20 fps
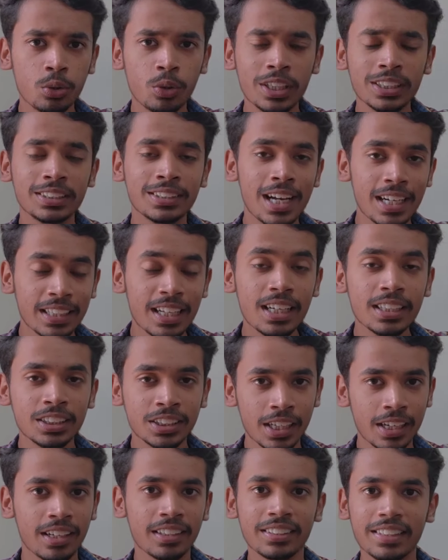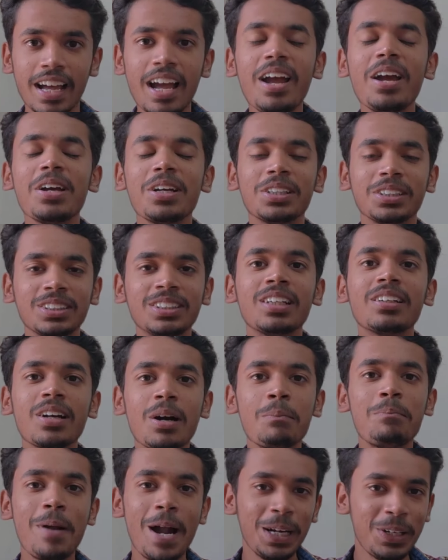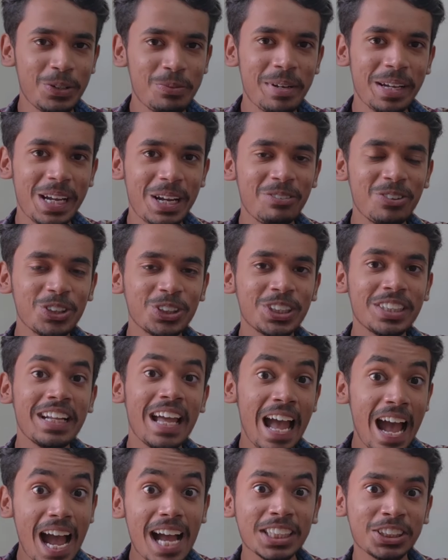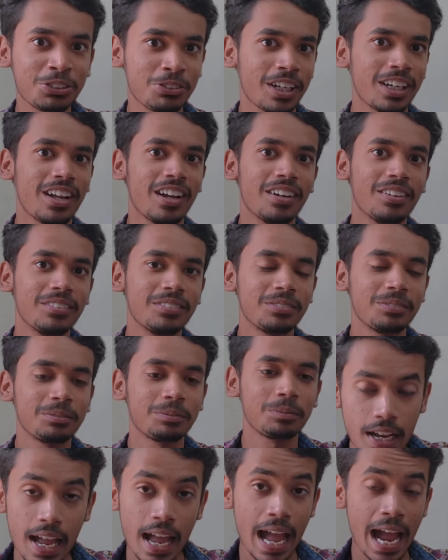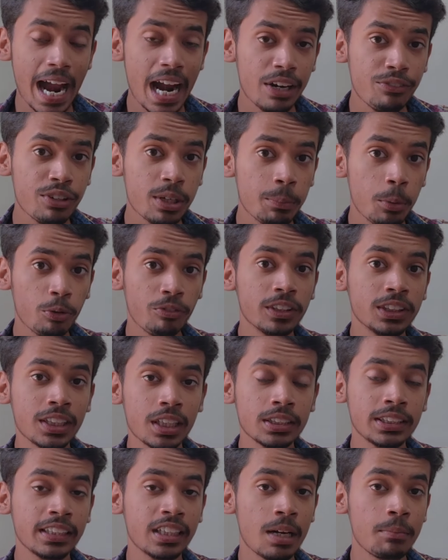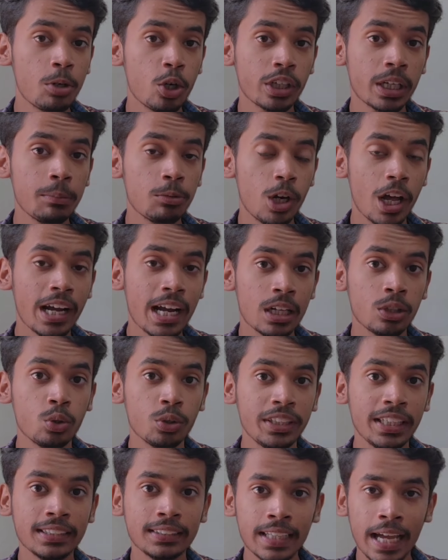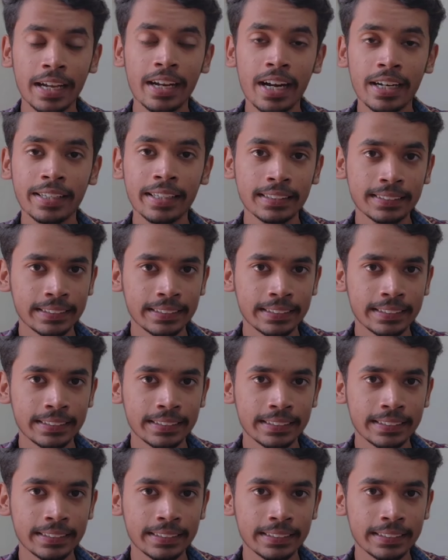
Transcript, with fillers: थोड़ा ज़्यादा अच्छा लगता है कंपेयर टू मेगा एवोल्यूशन एश वाला एंड फिर प्रोफेसर सिकामोर की मुलाकात होती है जायगार्ड के